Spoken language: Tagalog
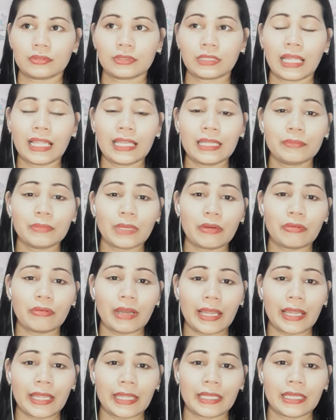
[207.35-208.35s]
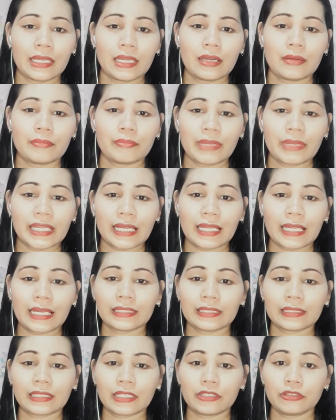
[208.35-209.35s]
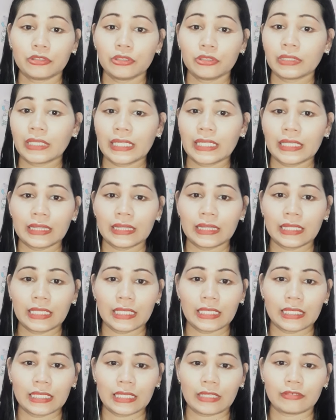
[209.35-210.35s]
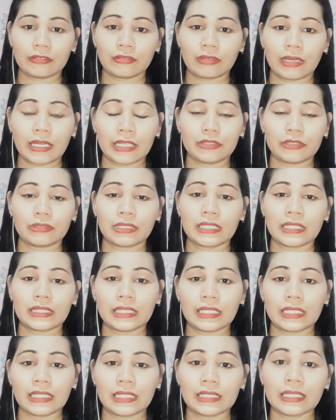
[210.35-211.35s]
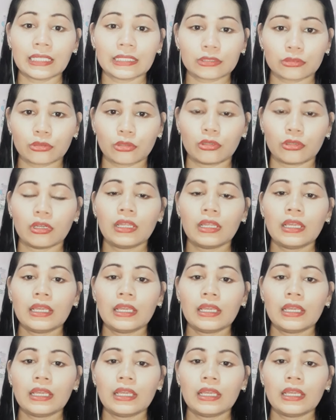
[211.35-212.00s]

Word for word: Halimbawa ay may kalan kayo, yung hindi ano ha, yung hindi gasol.